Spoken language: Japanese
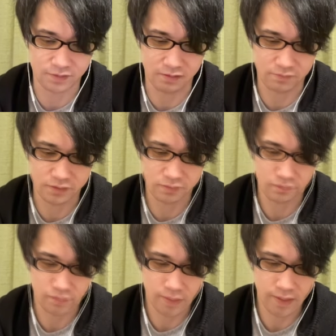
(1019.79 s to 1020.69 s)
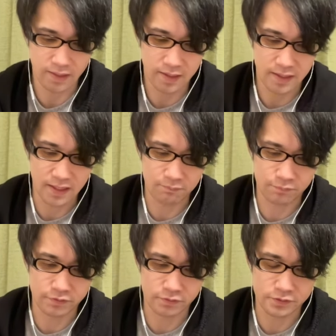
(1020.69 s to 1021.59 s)
ますと、はい、8分
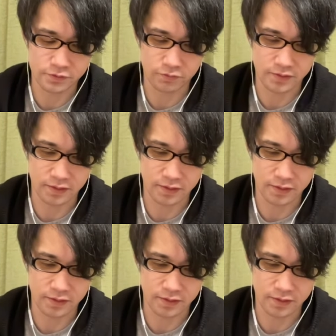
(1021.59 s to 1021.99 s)
44点。